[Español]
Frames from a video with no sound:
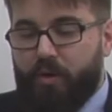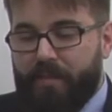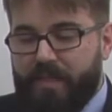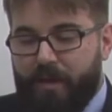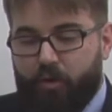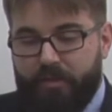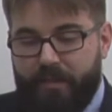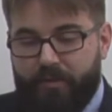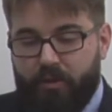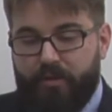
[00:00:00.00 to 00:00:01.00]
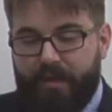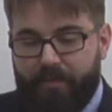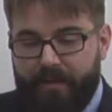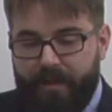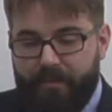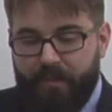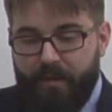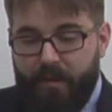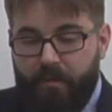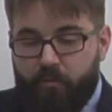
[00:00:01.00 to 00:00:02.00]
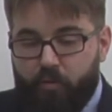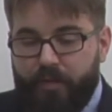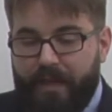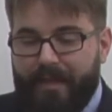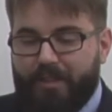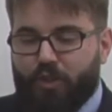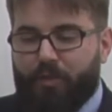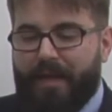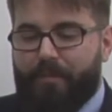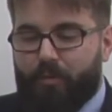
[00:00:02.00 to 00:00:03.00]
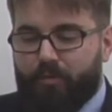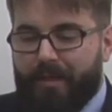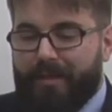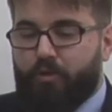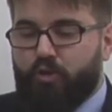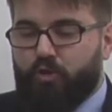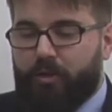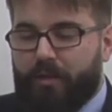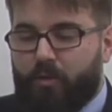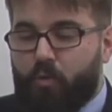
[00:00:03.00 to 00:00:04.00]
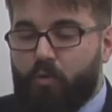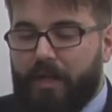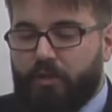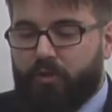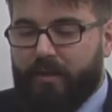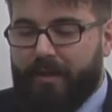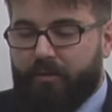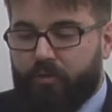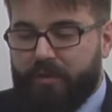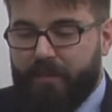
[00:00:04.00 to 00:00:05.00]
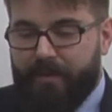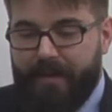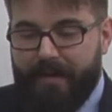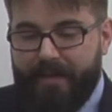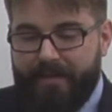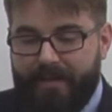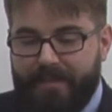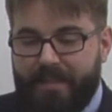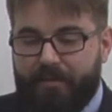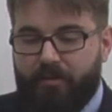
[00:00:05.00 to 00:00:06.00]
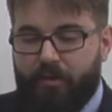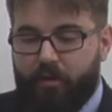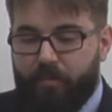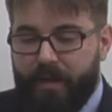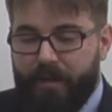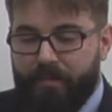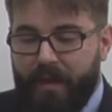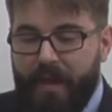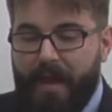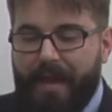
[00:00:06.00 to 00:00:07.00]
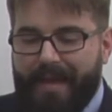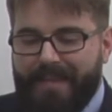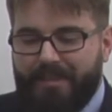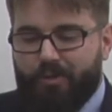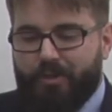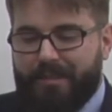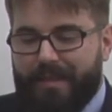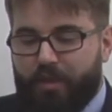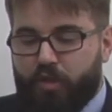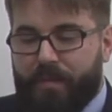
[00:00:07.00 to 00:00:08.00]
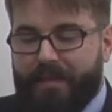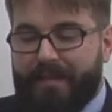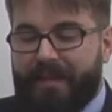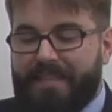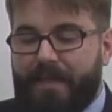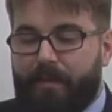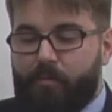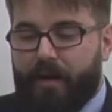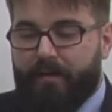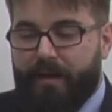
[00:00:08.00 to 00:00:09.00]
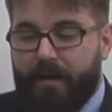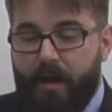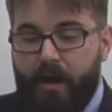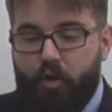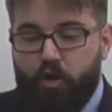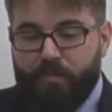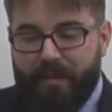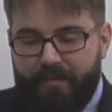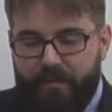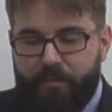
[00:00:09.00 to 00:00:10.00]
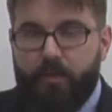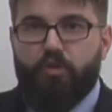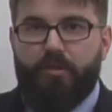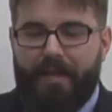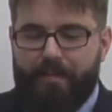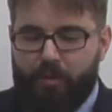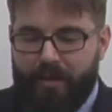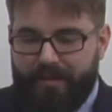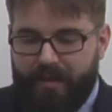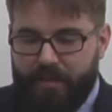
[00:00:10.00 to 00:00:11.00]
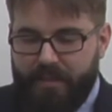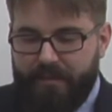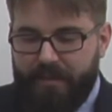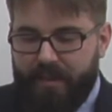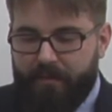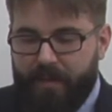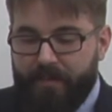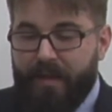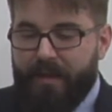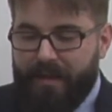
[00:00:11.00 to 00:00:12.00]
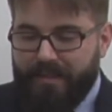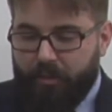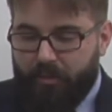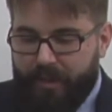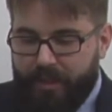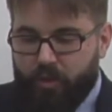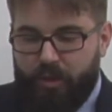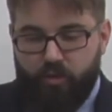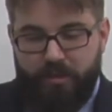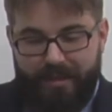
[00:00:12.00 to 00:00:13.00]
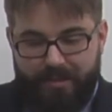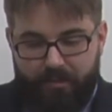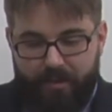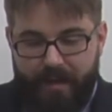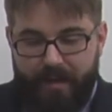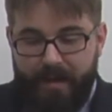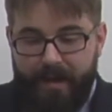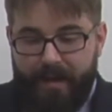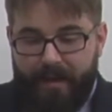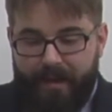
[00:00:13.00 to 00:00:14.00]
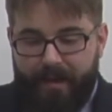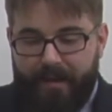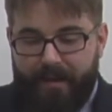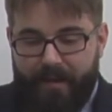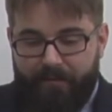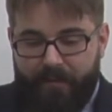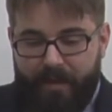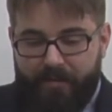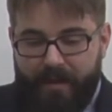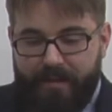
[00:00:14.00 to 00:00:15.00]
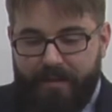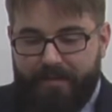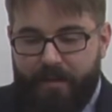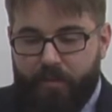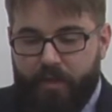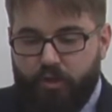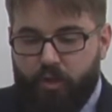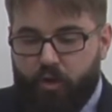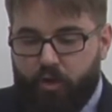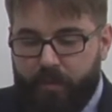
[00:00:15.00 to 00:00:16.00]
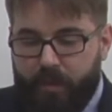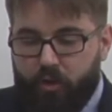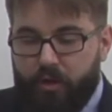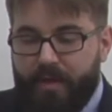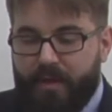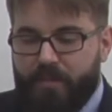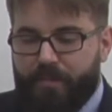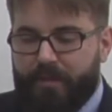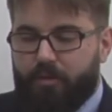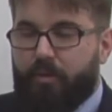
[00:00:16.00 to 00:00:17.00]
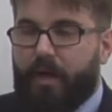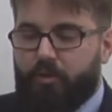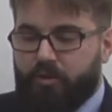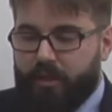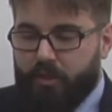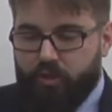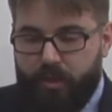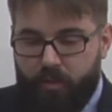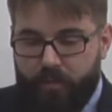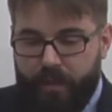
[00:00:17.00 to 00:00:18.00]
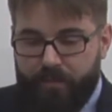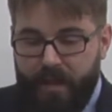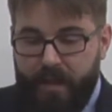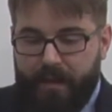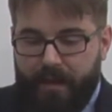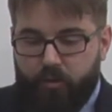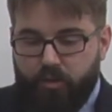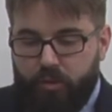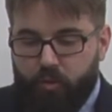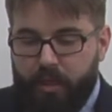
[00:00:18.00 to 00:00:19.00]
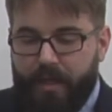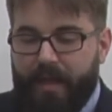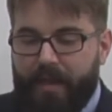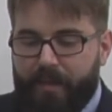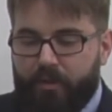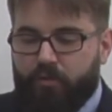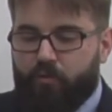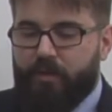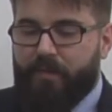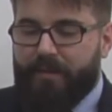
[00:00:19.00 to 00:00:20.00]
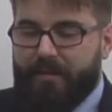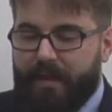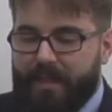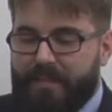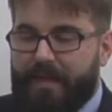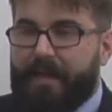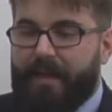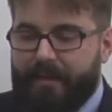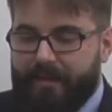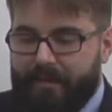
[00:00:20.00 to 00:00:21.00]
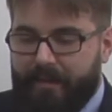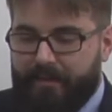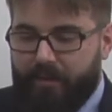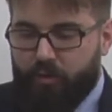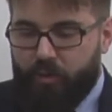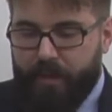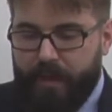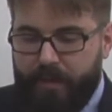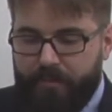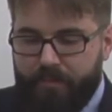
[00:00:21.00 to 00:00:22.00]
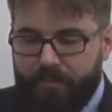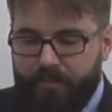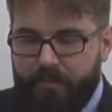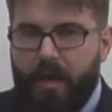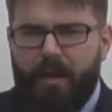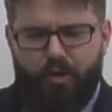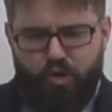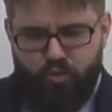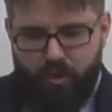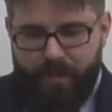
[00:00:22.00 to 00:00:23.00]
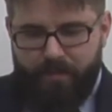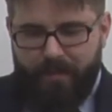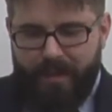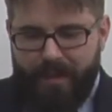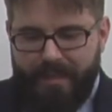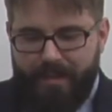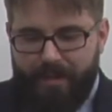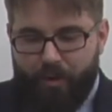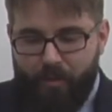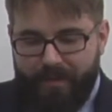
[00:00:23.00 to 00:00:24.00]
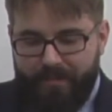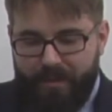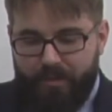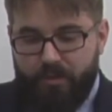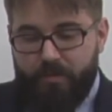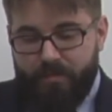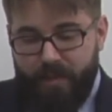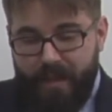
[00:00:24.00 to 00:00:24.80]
una misma concepción de la vida, fundada sobre la voluntad de construir una sociedad concebida y realizada al servicio del hombre, estos estados pretenden salvaguardar los principios de la democracia representativa, el Estado de Derecho, la justicia social y la finalidad del progreso económico y el respeto a los derechos del hombre, que constituyen elementos fundamentales de la identidad europea. Los nueve estaban convencidos